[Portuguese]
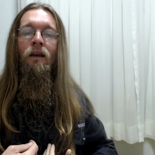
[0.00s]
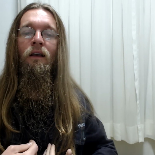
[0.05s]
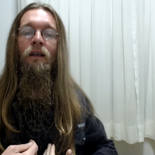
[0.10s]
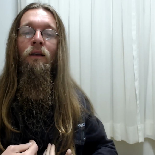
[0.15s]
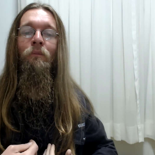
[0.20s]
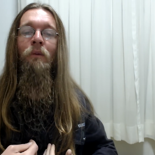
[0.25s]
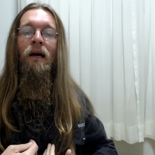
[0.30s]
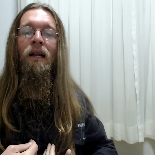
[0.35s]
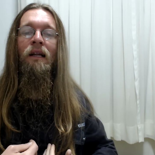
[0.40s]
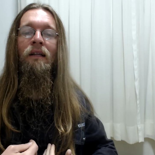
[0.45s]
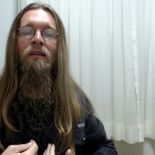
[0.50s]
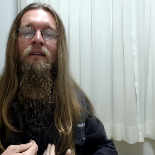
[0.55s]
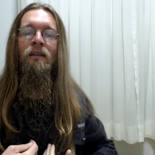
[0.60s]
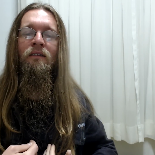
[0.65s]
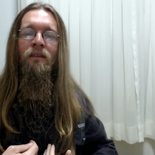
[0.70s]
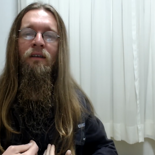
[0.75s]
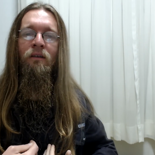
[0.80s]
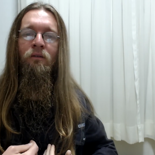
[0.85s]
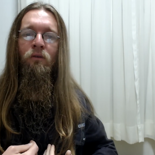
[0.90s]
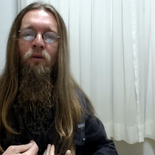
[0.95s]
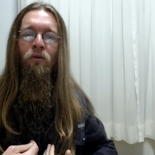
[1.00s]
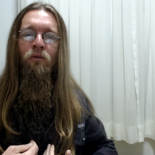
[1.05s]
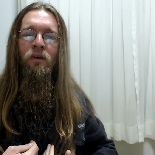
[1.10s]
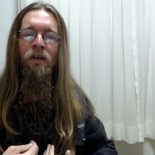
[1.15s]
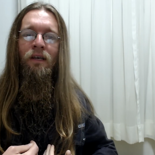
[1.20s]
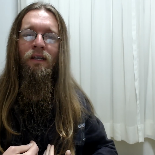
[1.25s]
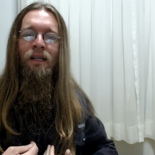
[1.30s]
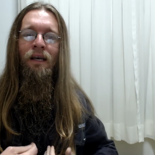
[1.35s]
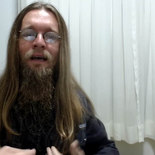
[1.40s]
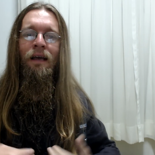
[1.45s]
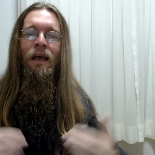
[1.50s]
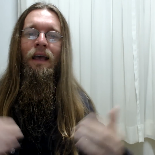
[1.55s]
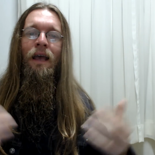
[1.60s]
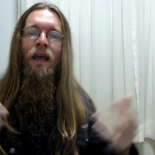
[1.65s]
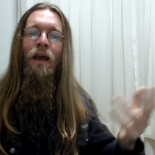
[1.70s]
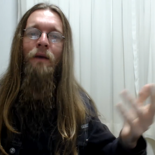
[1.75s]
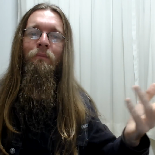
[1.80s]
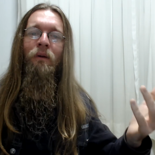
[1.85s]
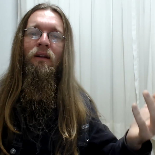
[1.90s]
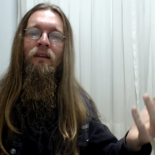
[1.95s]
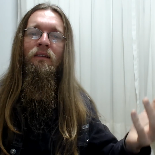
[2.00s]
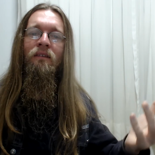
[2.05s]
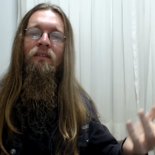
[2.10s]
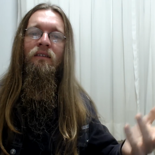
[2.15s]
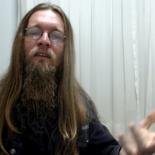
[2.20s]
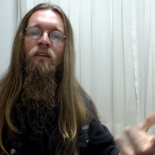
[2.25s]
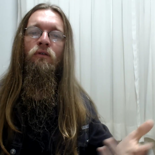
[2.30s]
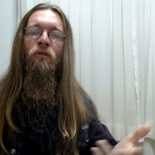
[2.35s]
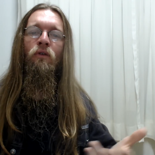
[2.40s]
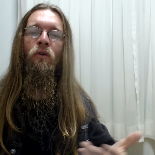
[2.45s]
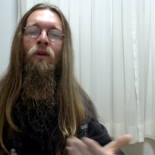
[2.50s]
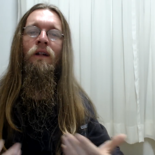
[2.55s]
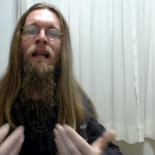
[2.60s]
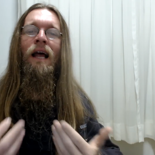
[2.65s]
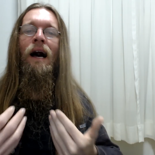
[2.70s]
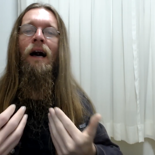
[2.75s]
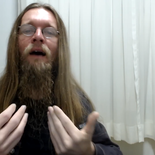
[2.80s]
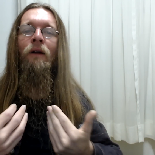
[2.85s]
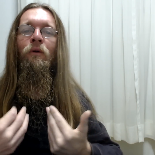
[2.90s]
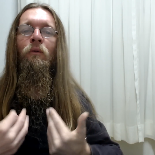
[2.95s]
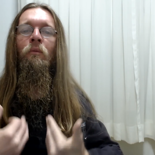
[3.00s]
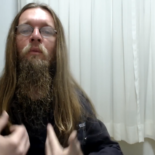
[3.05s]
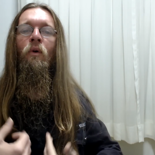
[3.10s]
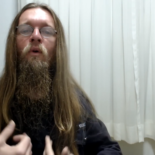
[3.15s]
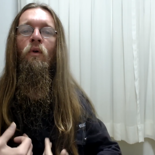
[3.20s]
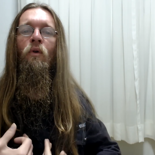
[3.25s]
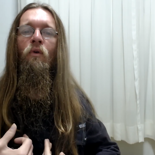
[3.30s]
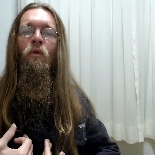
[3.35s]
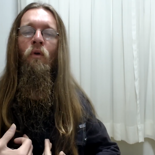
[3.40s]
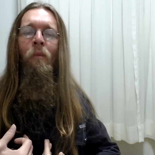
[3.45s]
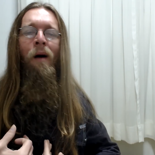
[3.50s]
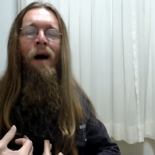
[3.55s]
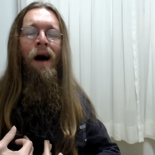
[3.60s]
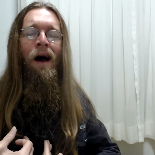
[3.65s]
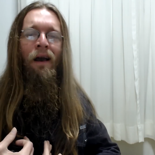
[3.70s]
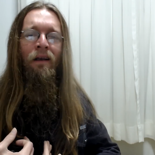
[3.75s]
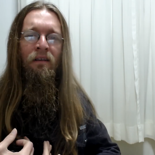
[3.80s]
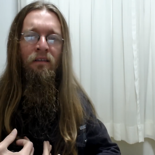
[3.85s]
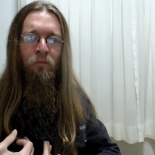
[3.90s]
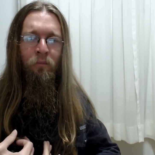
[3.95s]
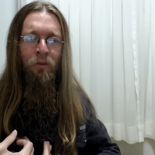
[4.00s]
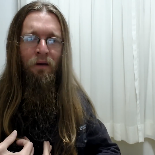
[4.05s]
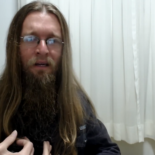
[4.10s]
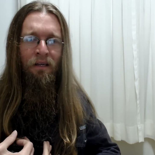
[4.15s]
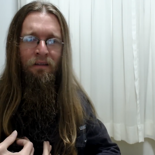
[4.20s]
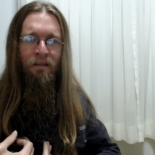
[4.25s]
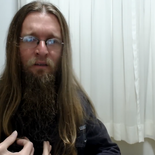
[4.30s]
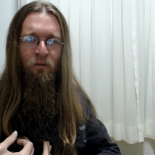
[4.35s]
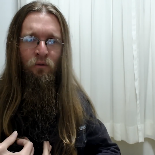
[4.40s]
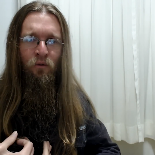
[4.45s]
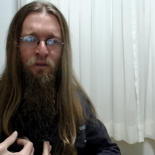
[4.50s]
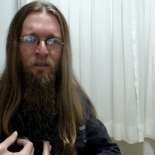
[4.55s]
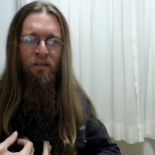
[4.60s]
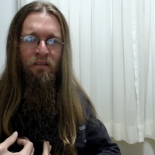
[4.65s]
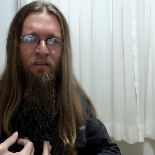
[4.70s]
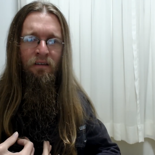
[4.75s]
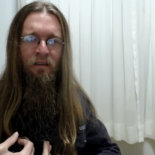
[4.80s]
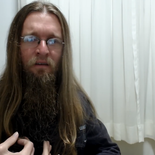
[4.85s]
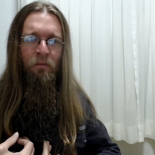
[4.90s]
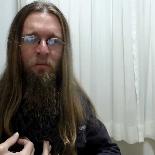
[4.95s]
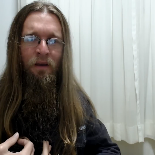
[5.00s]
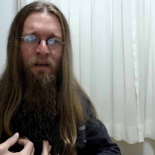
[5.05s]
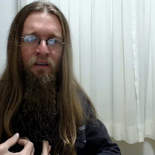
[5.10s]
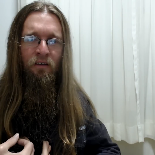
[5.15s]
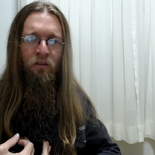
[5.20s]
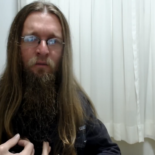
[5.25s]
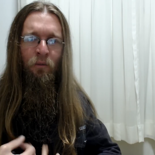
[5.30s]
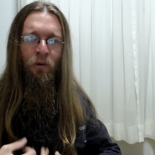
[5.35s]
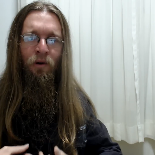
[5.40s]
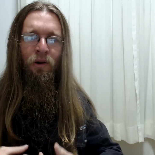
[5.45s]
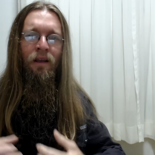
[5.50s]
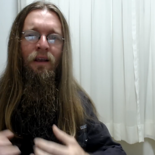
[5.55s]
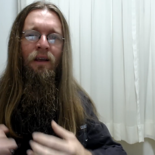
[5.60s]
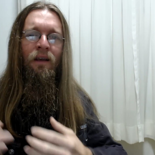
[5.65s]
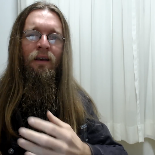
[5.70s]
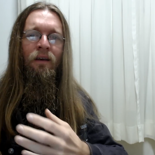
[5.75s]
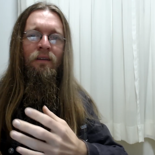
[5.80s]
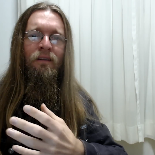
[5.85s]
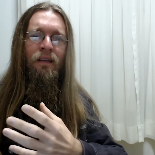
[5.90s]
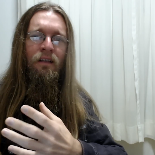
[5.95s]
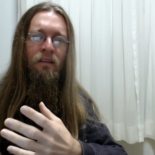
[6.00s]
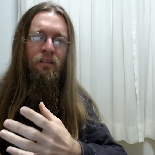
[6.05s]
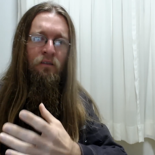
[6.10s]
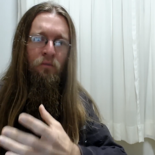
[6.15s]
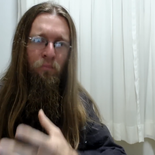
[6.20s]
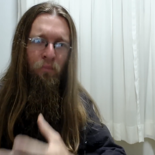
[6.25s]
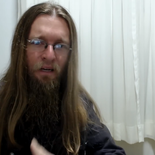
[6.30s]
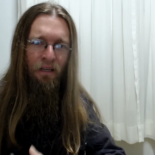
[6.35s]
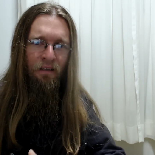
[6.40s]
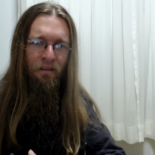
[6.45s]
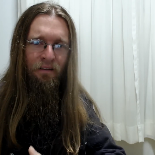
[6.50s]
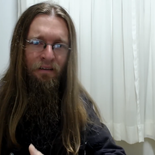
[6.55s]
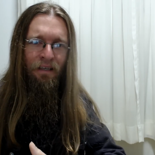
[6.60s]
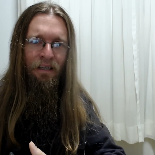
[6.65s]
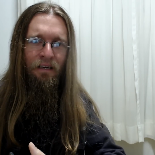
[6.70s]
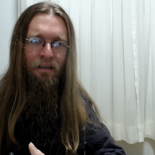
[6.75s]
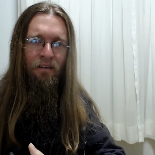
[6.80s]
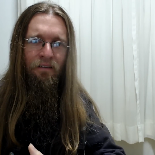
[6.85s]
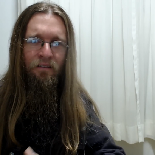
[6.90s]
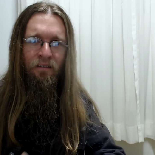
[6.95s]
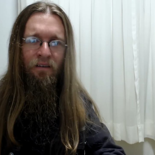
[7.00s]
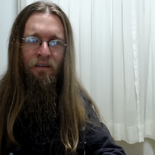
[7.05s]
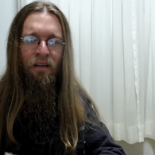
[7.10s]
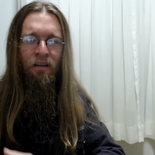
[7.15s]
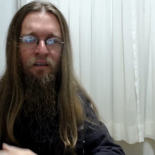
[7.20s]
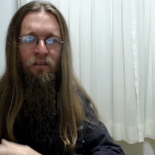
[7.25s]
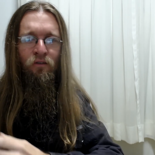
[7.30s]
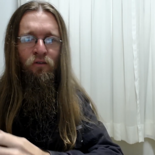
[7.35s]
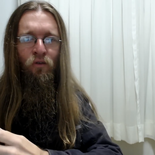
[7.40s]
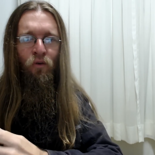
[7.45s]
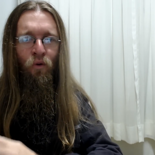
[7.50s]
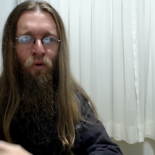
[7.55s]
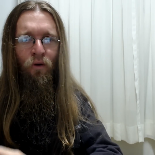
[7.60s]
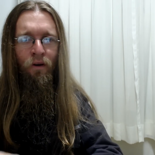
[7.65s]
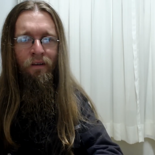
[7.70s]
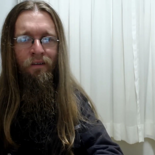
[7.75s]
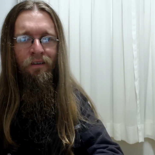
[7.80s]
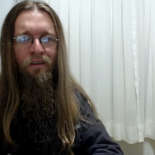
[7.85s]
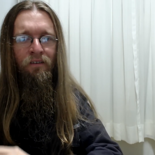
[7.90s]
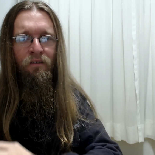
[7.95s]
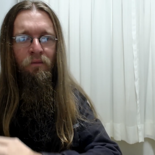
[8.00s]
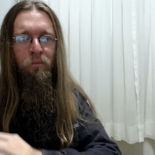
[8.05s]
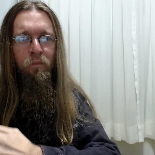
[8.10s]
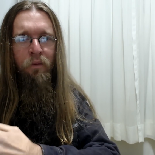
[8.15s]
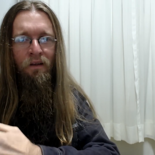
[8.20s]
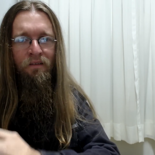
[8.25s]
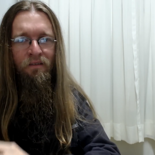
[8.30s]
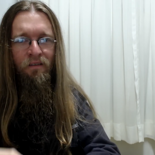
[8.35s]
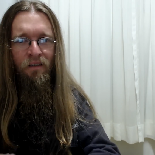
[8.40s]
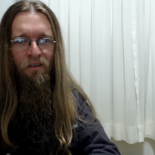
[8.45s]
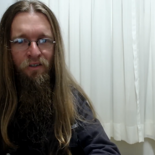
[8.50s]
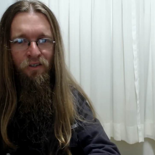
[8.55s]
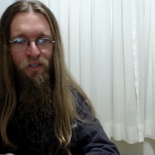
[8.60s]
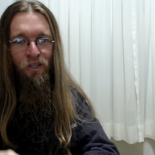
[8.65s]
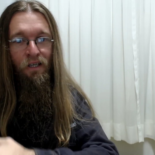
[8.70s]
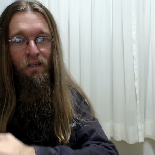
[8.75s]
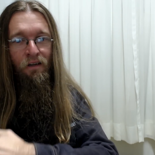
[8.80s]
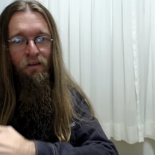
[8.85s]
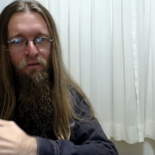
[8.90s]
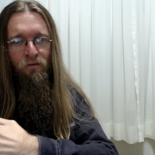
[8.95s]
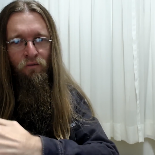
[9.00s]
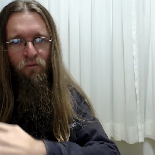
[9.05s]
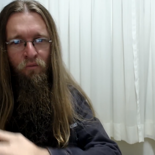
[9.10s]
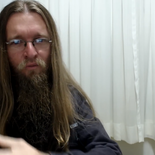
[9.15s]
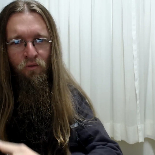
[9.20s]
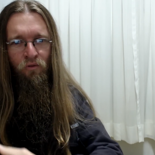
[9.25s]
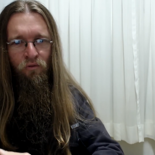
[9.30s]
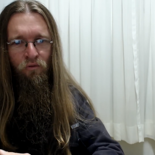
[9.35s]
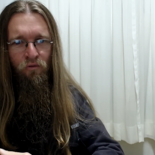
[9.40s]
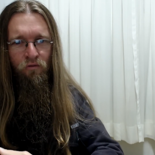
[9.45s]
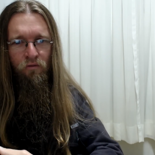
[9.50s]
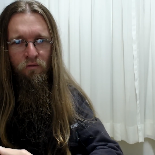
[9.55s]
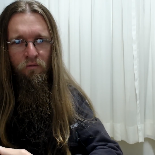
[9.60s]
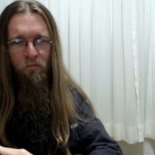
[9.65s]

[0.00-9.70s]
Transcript: E para desenvolvê-la é preciso olhar um pouco mais para dentro de si mesmo, desprender-se das coisas passageiras do mundo,